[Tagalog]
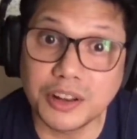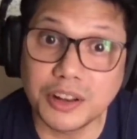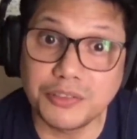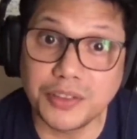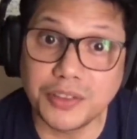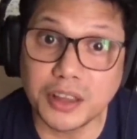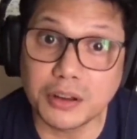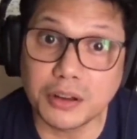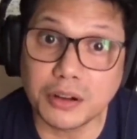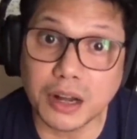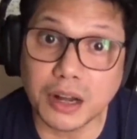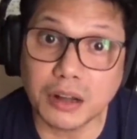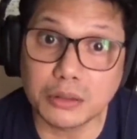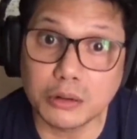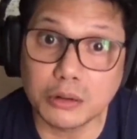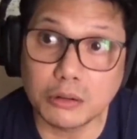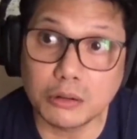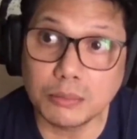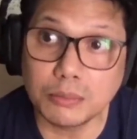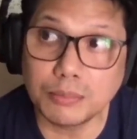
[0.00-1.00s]
fini-figure
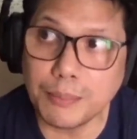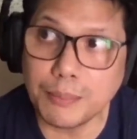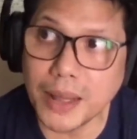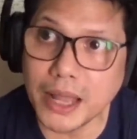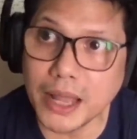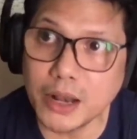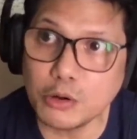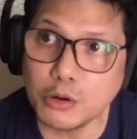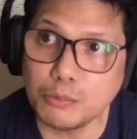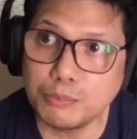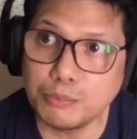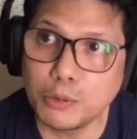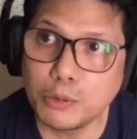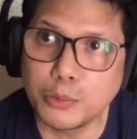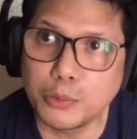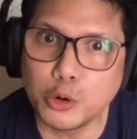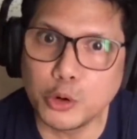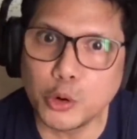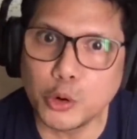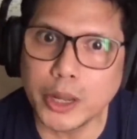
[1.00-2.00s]
out ko kung paano ko
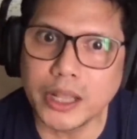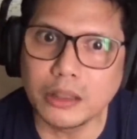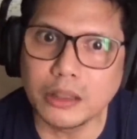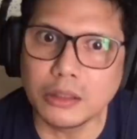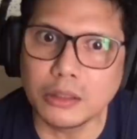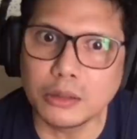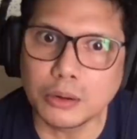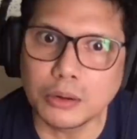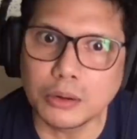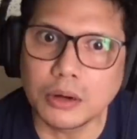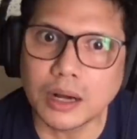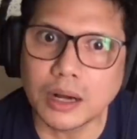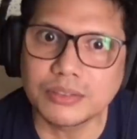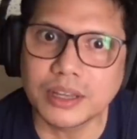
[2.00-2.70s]
pupunuin to.